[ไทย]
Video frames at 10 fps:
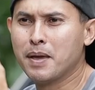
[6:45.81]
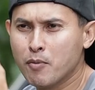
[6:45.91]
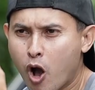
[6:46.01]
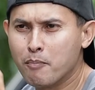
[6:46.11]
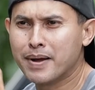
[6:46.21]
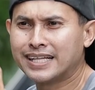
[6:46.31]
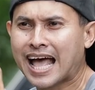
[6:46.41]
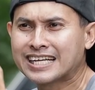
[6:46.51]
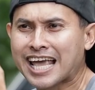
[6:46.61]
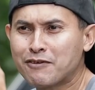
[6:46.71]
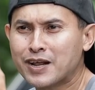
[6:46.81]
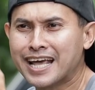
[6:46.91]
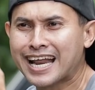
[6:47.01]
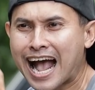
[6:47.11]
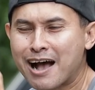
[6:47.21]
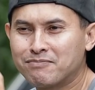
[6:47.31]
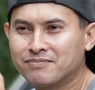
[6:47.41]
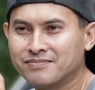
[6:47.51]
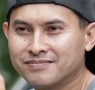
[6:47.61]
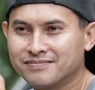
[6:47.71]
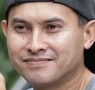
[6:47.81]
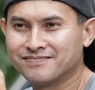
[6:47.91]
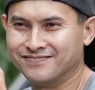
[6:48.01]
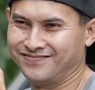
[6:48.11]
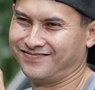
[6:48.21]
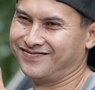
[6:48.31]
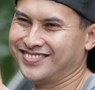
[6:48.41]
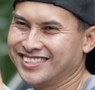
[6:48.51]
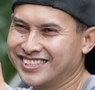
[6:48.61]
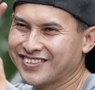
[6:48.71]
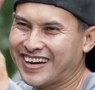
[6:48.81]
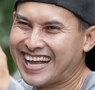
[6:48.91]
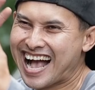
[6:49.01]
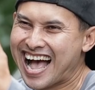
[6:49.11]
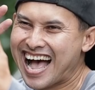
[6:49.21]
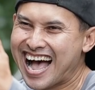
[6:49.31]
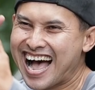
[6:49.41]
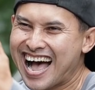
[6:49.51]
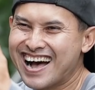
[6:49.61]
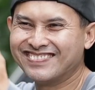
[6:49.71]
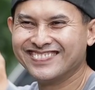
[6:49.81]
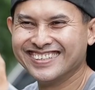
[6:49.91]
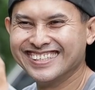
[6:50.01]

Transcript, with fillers: พิมพ์คอมเมนต์ทักแชทไปเลยนะครับสวัสดีครับ